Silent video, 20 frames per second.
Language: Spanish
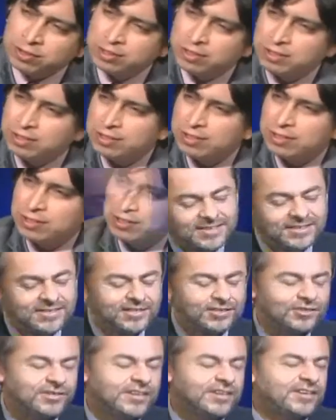En ese sentido,
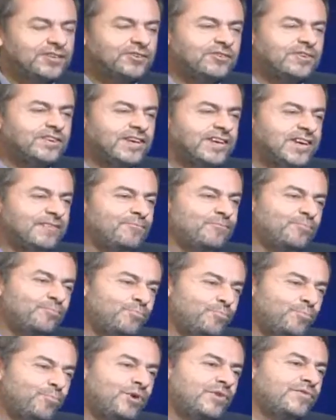esta región es
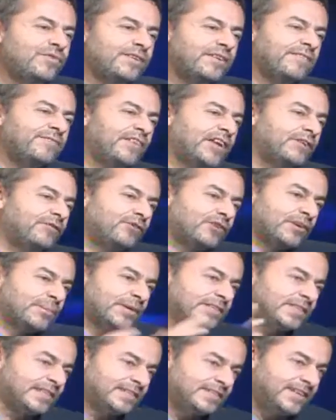muy buen reflejo de lo que
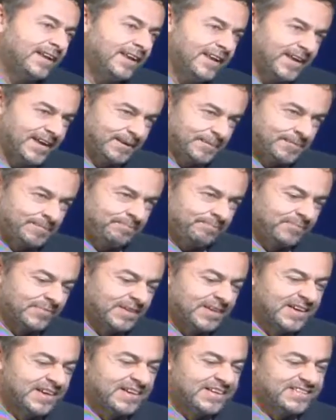pasa en Chile.
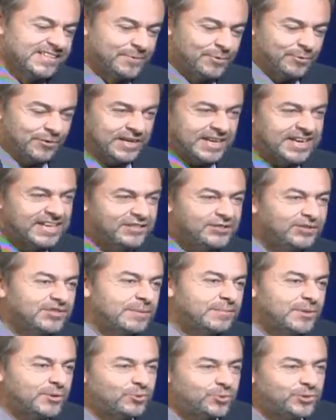Si me hubieras hecho esta
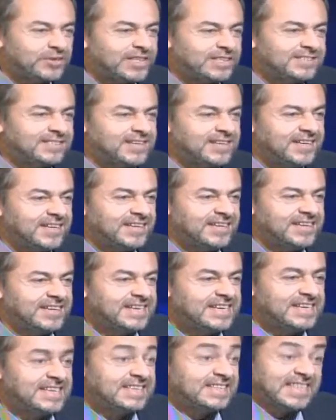pregunta hace
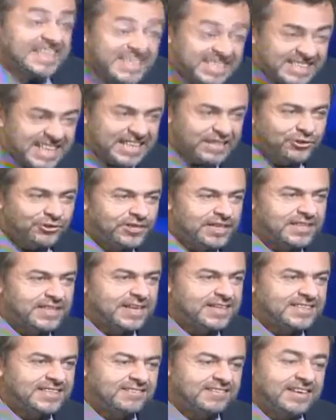tres años atrás,
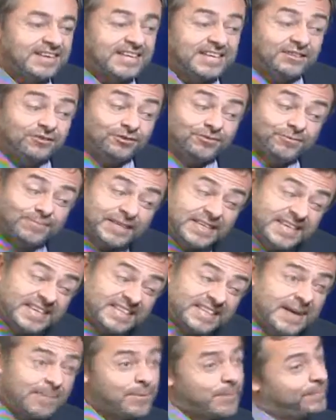te habría dicho, mira,
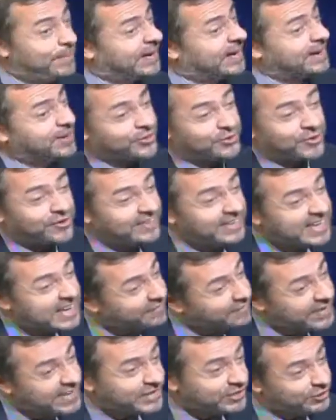estamos pegados todavía a la
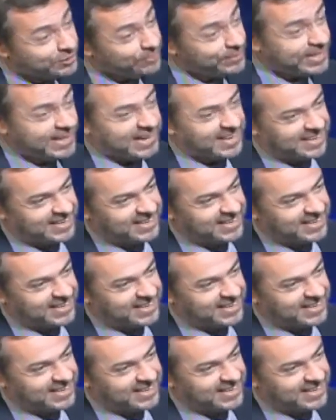filantropía,